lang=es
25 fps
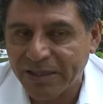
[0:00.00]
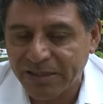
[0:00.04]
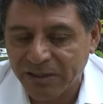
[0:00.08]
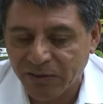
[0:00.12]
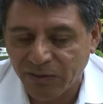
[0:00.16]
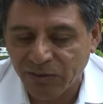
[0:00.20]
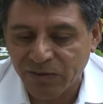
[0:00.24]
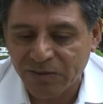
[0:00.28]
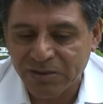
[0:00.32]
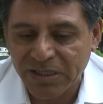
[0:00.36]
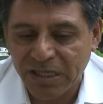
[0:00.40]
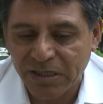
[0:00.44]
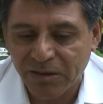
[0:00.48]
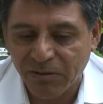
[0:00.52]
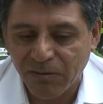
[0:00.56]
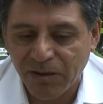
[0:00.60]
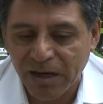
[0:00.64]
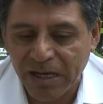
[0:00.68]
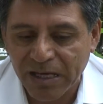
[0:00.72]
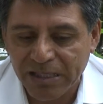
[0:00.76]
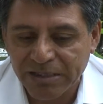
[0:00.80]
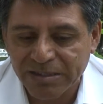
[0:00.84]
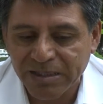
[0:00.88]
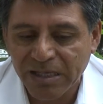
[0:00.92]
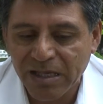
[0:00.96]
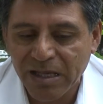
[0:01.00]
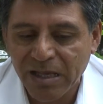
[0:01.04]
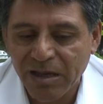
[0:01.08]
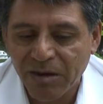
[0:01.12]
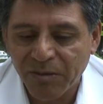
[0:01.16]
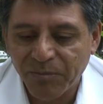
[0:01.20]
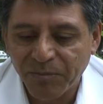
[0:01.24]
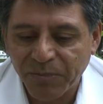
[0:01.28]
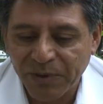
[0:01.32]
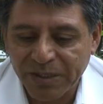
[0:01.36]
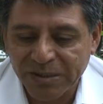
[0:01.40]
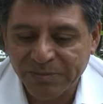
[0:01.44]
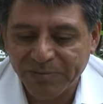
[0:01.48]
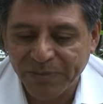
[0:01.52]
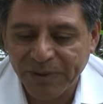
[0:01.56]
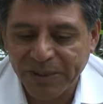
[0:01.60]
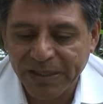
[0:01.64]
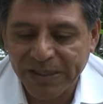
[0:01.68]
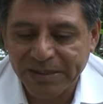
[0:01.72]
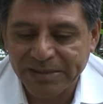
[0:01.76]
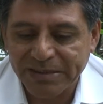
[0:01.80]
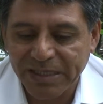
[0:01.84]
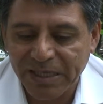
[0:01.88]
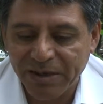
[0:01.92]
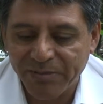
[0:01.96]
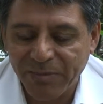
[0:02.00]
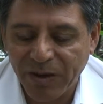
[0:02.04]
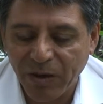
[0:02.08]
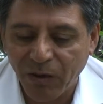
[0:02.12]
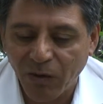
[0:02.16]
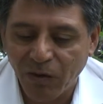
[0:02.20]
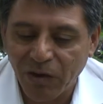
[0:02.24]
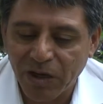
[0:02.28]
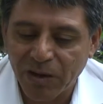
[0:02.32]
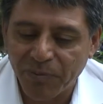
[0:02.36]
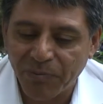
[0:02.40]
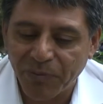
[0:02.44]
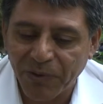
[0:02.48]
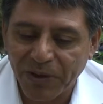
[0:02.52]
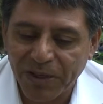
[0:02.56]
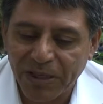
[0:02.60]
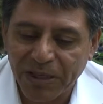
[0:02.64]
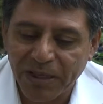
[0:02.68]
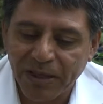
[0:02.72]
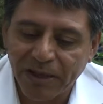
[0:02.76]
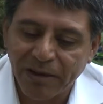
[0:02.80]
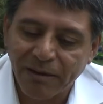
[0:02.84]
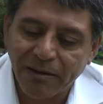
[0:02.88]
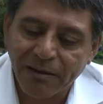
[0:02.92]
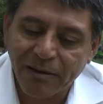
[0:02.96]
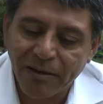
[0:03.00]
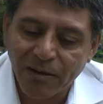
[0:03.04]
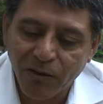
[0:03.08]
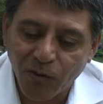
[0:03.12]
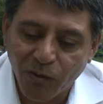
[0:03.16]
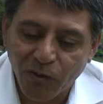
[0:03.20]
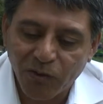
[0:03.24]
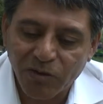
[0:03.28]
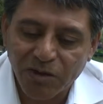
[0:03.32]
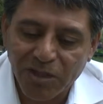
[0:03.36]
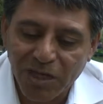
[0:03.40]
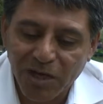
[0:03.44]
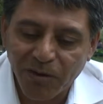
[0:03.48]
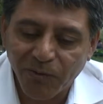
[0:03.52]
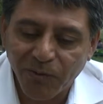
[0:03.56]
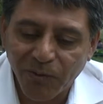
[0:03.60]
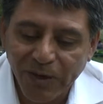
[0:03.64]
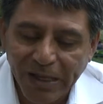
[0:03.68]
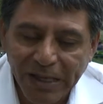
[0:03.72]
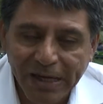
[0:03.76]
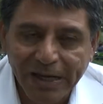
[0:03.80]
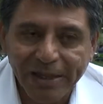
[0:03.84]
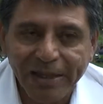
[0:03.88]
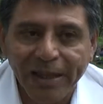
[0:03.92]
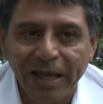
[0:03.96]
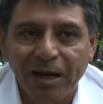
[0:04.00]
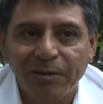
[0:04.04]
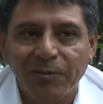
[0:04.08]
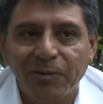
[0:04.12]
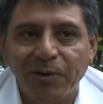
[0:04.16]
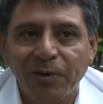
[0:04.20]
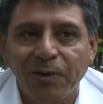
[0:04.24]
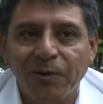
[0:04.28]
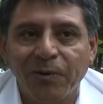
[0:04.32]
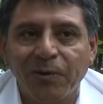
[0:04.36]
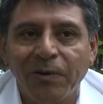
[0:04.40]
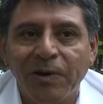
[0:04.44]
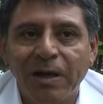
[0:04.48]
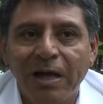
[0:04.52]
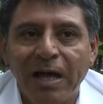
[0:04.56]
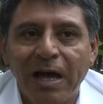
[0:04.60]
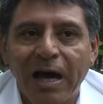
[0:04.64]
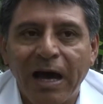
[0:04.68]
de recursos naturales, pues puede ser mejor y puede contribuir, digámoslo,